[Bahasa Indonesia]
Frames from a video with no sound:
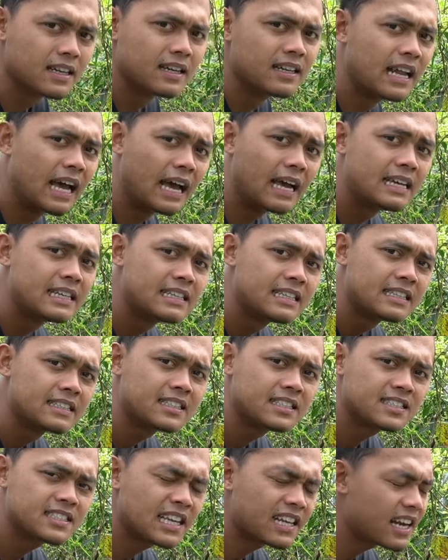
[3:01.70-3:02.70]
Nah,
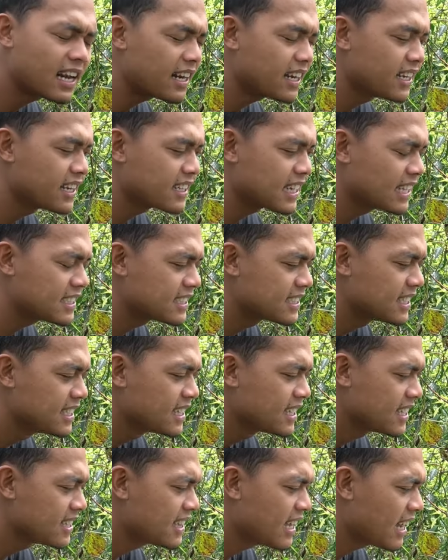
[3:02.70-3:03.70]
secara ringkas
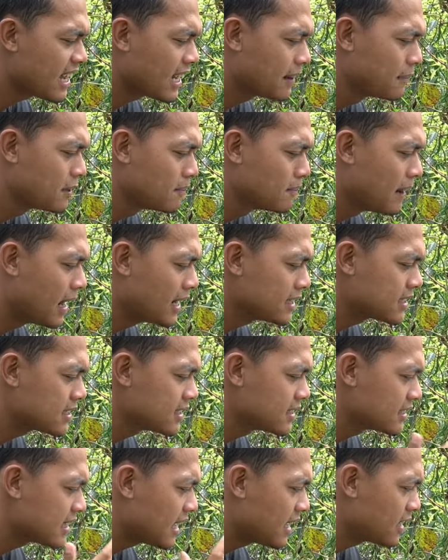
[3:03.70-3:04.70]
kita akan membahas
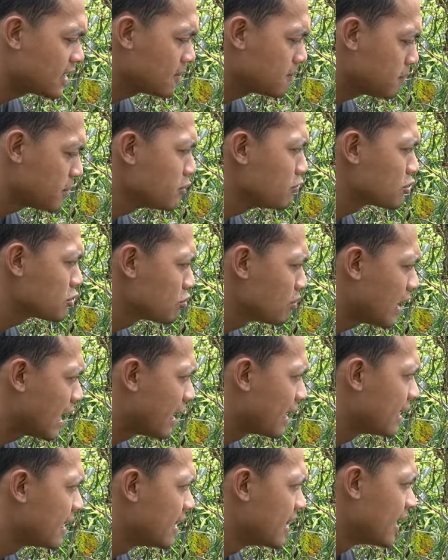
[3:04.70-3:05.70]
tentang
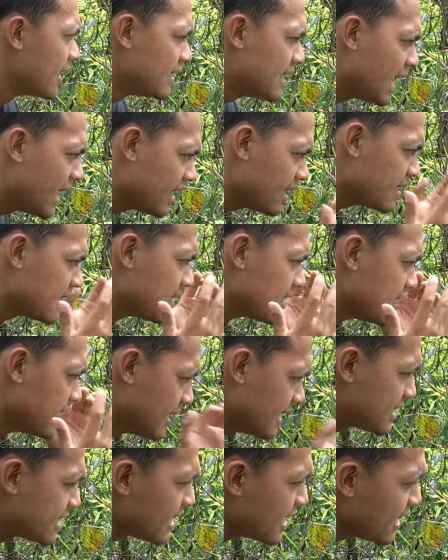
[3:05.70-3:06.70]
penyusulan. Dan
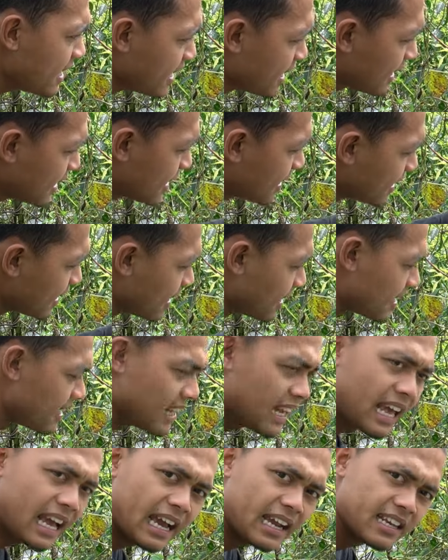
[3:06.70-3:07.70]
di sini
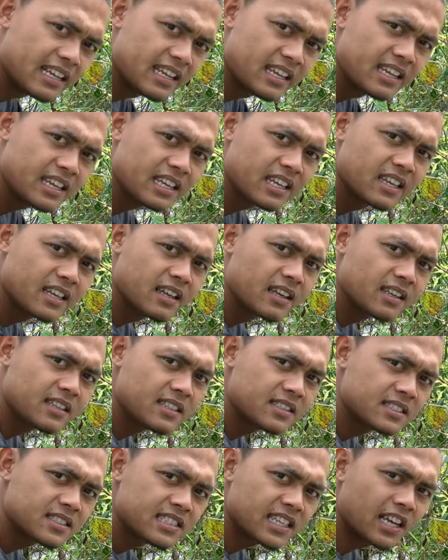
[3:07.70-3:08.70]
di lahan ini
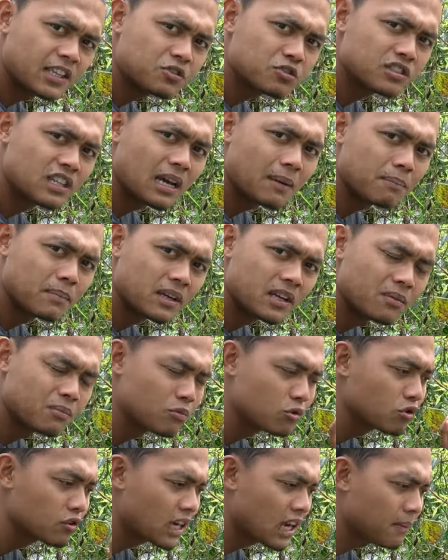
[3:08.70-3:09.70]
saya sudah
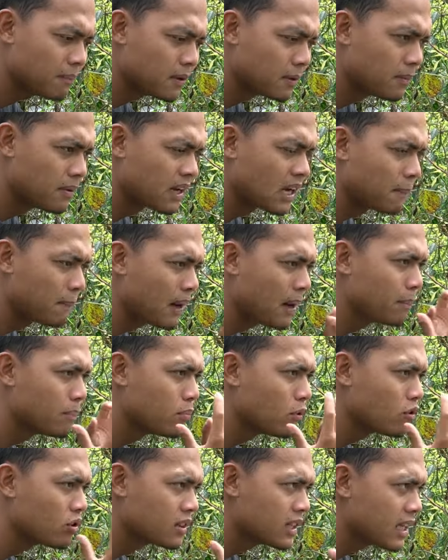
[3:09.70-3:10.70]
menemukan beberapa
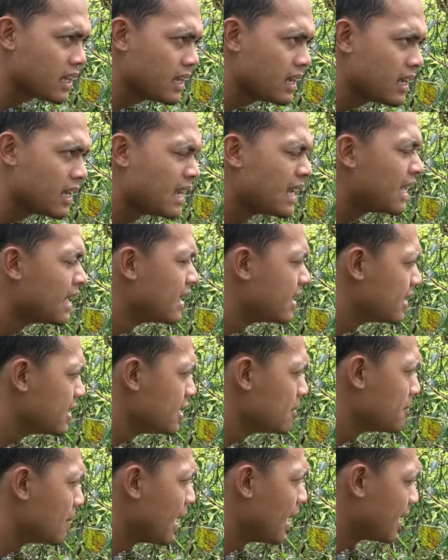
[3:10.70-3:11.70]
bukti
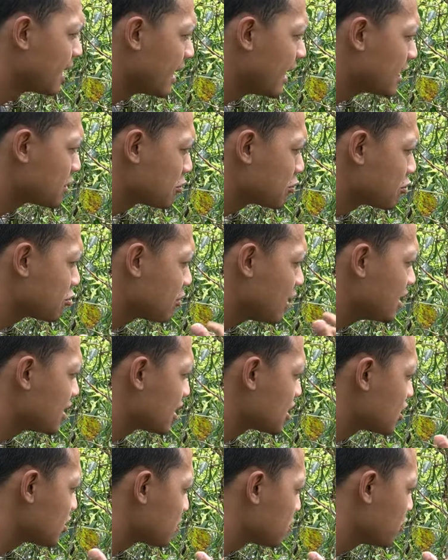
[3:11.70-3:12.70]
di mana susulan
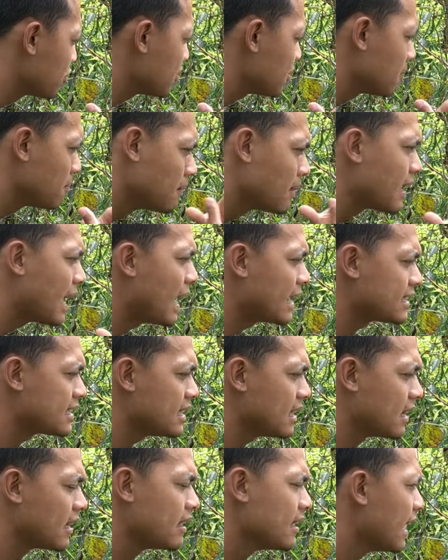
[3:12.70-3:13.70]
tersebut
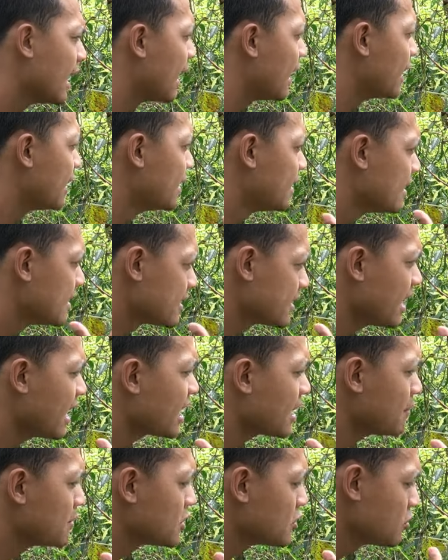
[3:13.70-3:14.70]
berhasil. Nah,
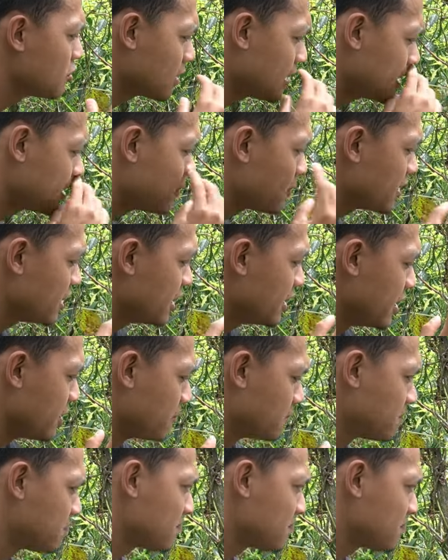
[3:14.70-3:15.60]
saya akan mencontohkan seperti ini.